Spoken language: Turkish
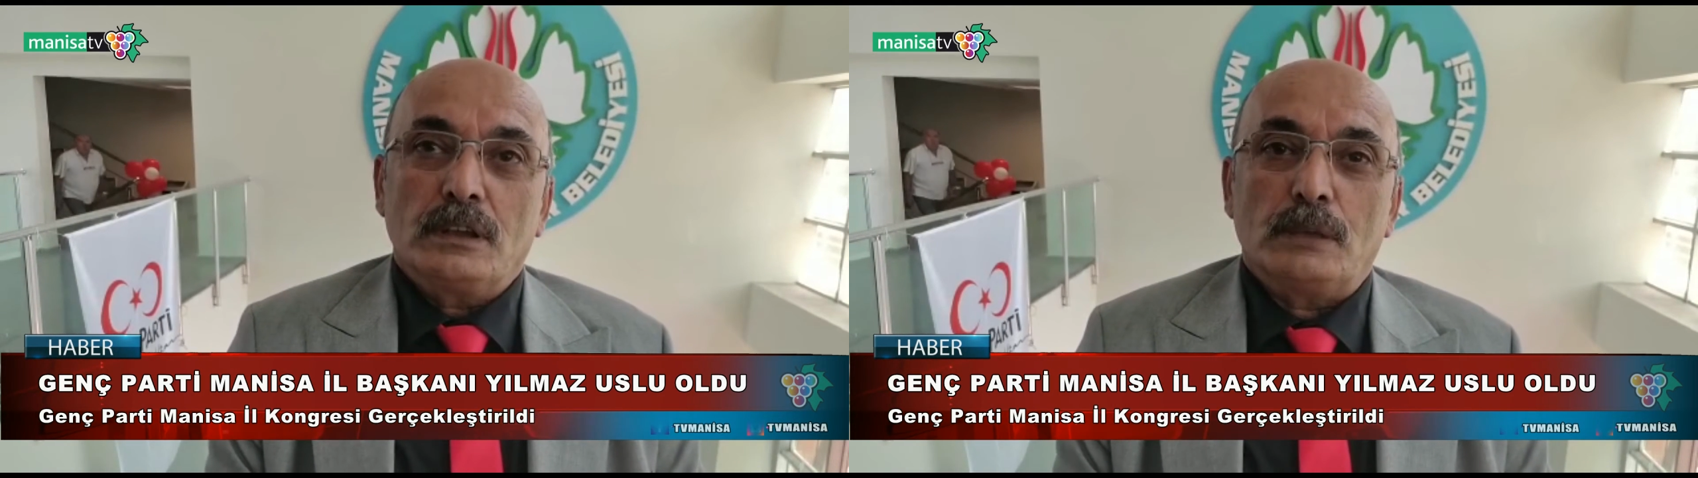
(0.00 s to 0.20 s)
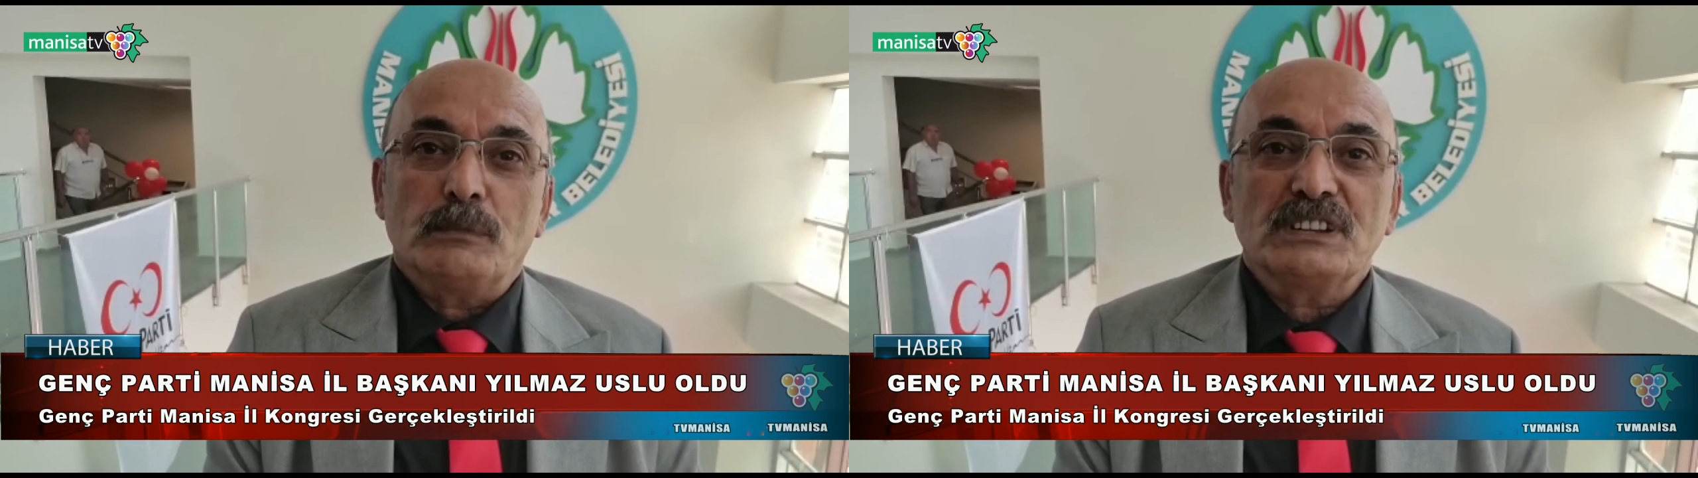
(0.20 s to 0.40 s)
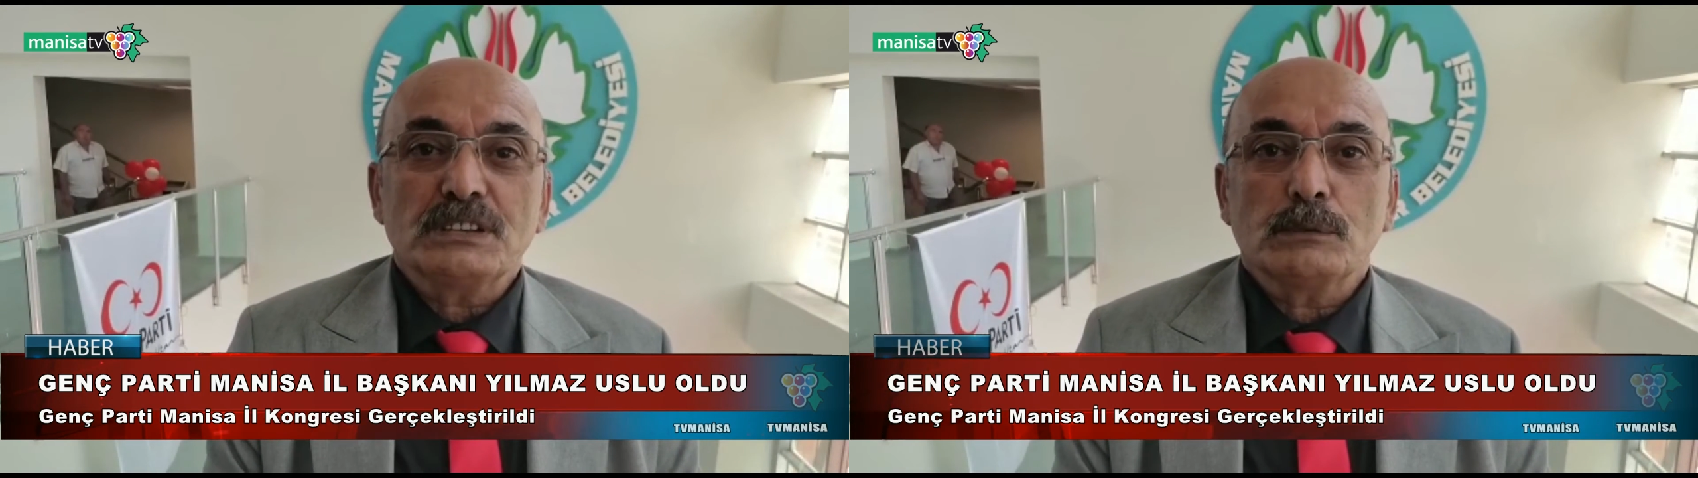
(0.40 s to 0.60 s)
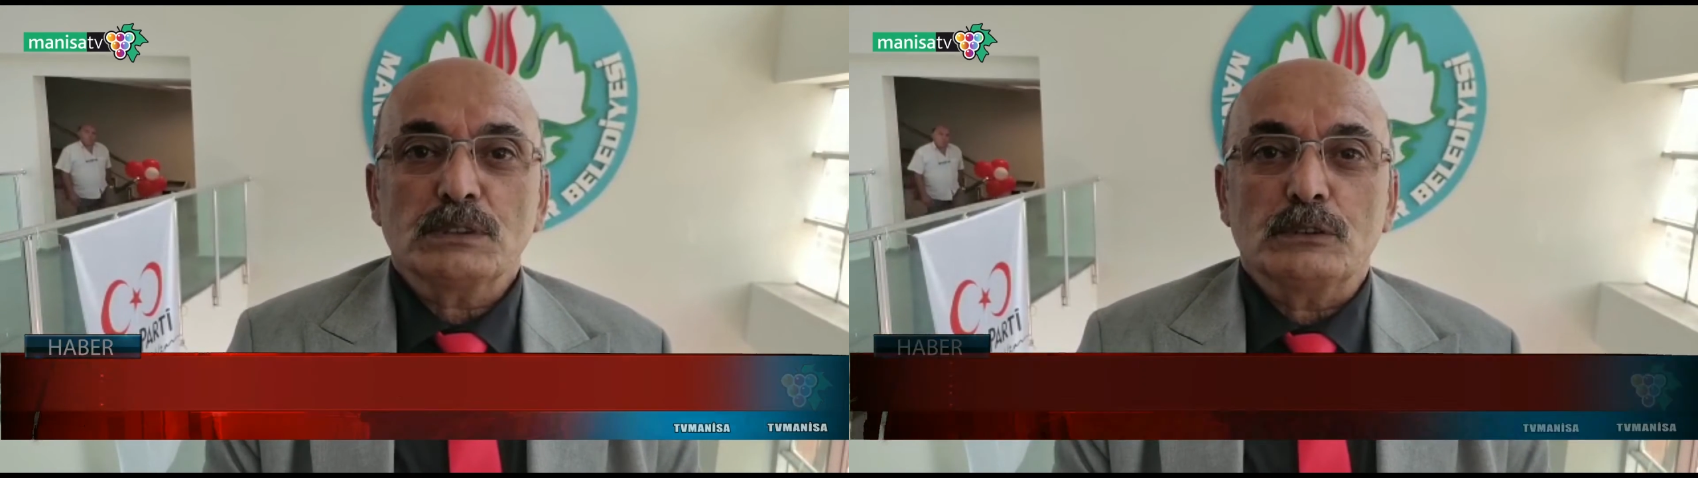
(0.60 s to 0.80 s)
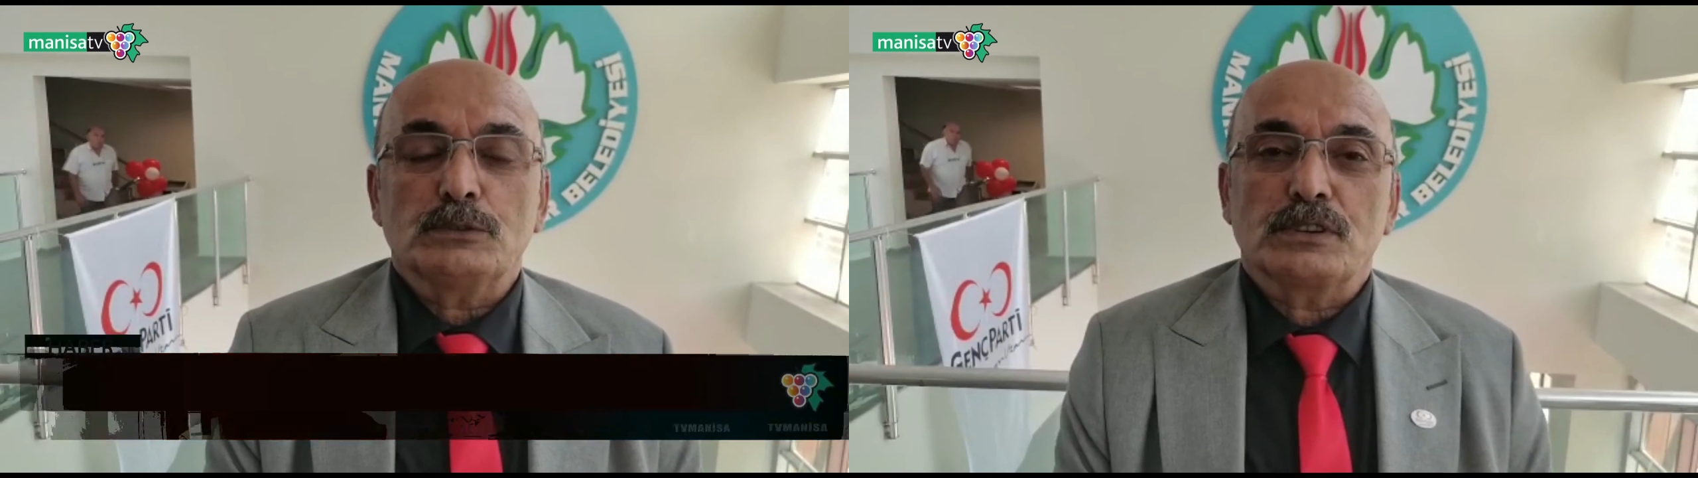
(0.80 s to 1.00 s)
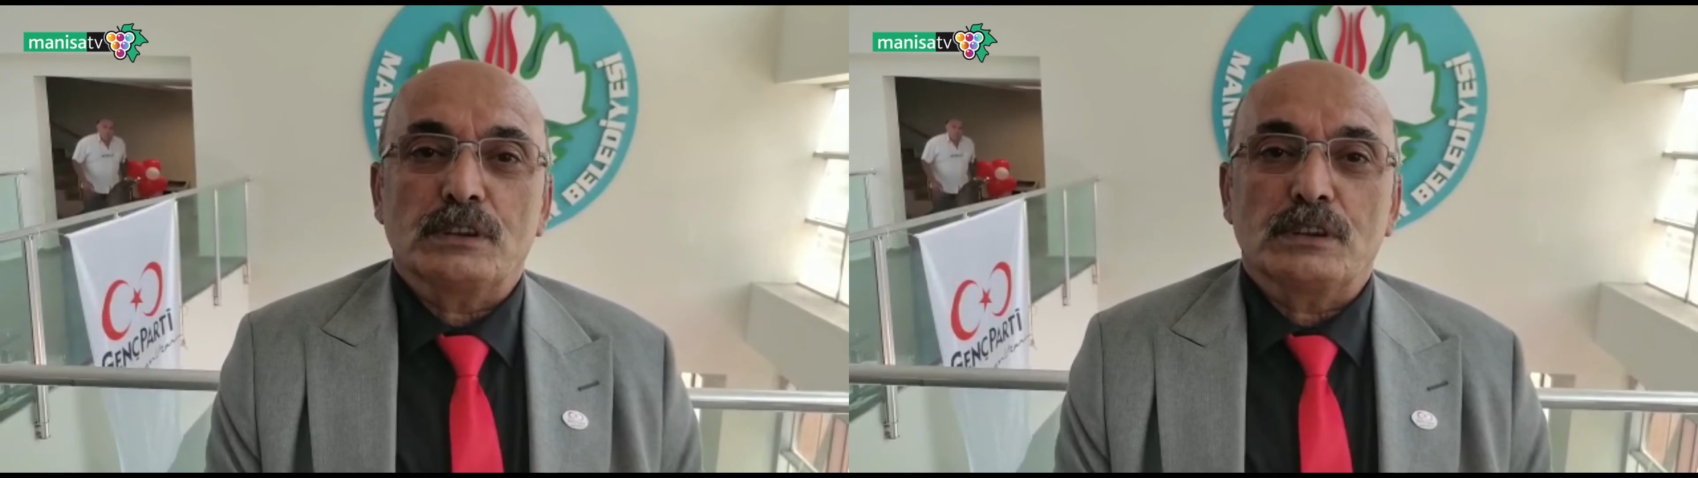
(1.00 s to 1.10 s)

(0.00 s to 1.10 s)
E, Manisa'mıza ve